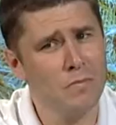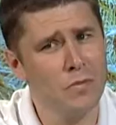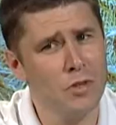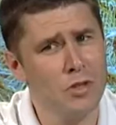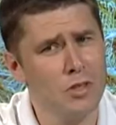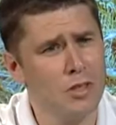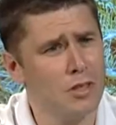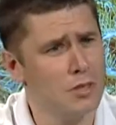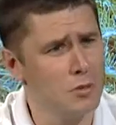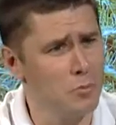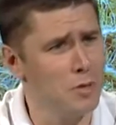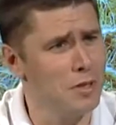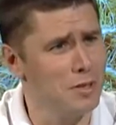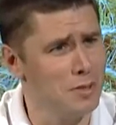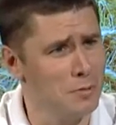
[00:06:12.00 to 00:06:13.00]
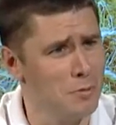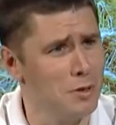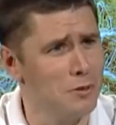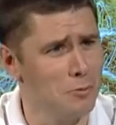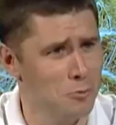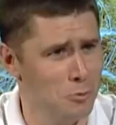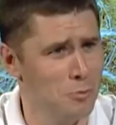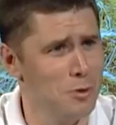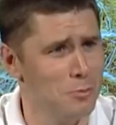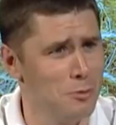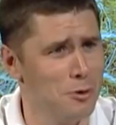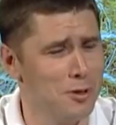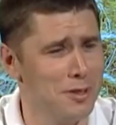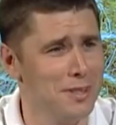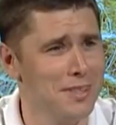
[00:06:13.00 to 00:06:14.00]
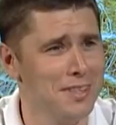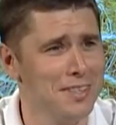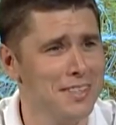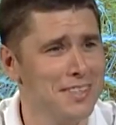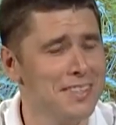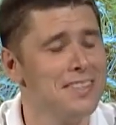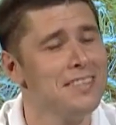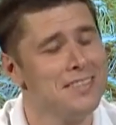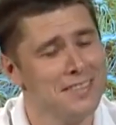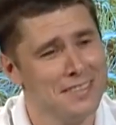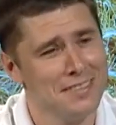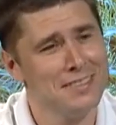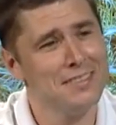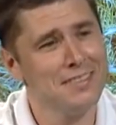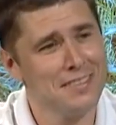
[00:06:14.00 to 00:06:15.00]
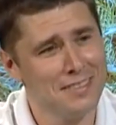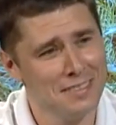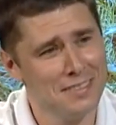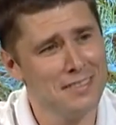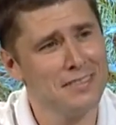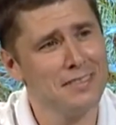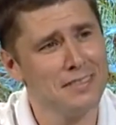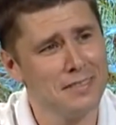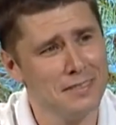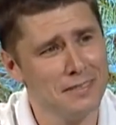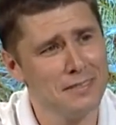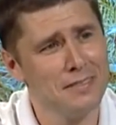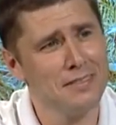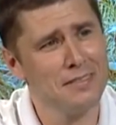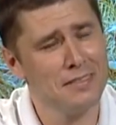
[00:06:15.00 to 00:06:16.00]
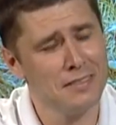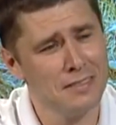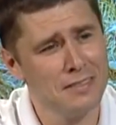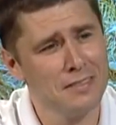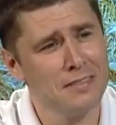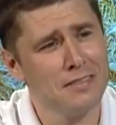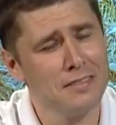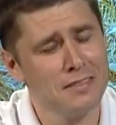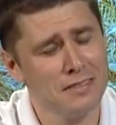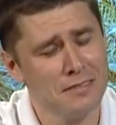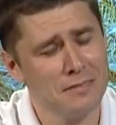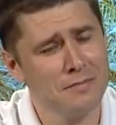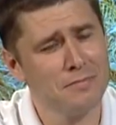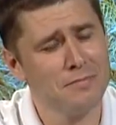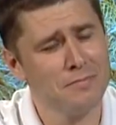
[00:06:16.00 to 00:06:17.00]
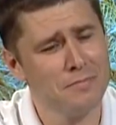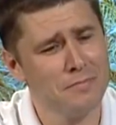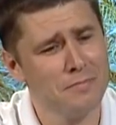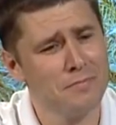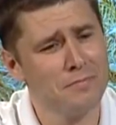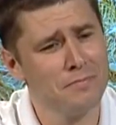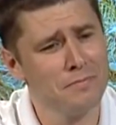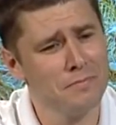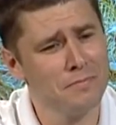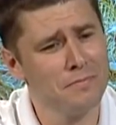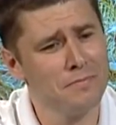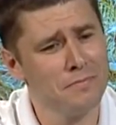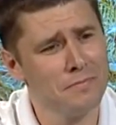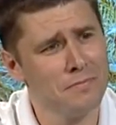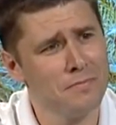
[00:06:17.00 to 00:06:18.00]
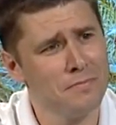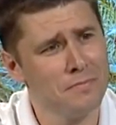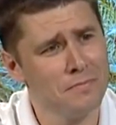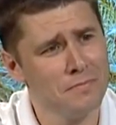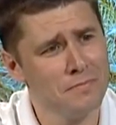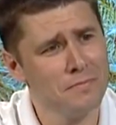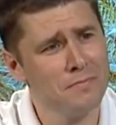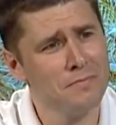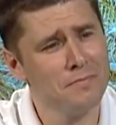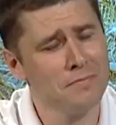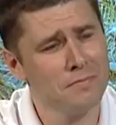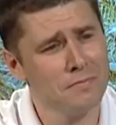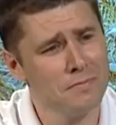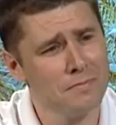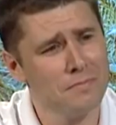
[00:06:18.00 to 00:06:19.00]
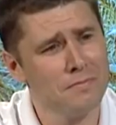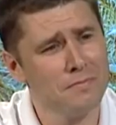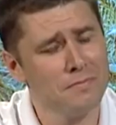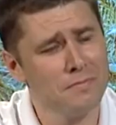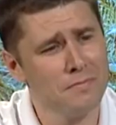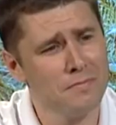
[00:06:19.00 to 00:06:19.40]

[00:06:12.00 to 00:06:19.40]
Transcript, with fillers: Вечная смерть, имеете в виду, без да, Бога, да? Да, вечная смерть. То есть, когда за чертой твоей жизни,